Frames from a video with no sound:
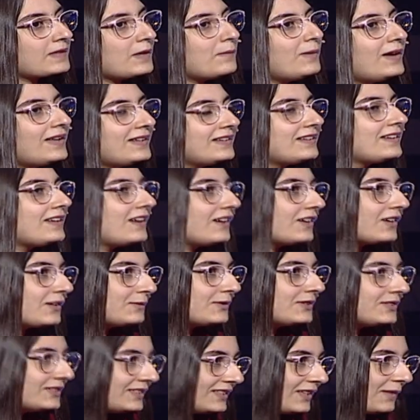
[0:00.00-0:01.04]
طبعا
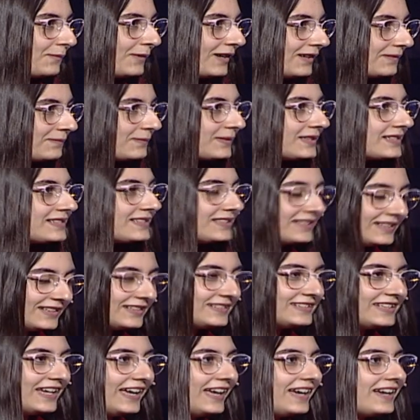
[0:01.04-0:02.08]
الاهرامات طبعا بس
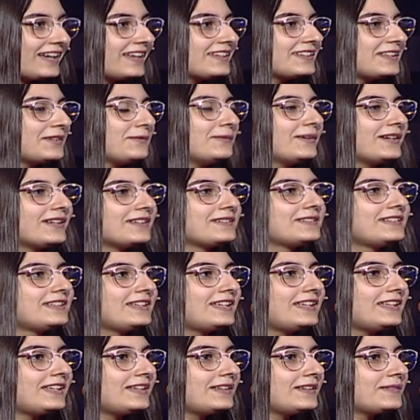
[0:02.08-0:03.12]
دي حاجه
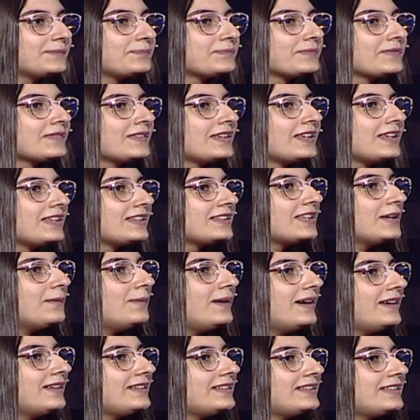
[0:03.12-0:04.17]
طبعا
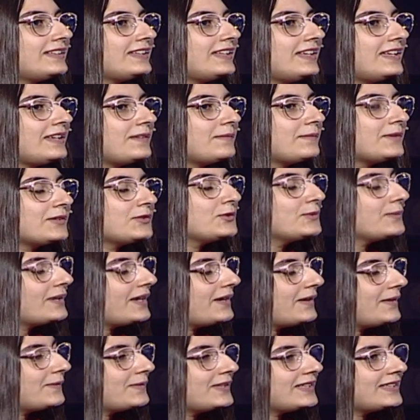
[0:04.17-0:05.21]
طبعا برضو
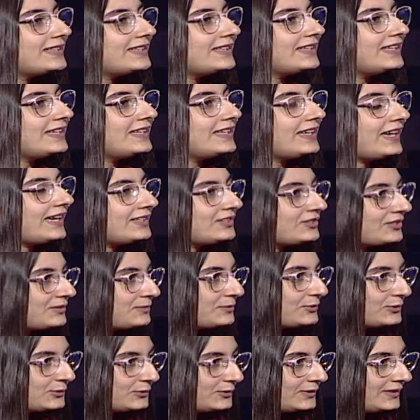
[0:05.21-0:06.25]
معبد
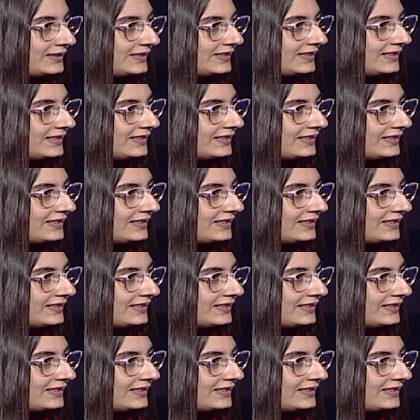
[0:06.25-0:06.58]
حتشبسوت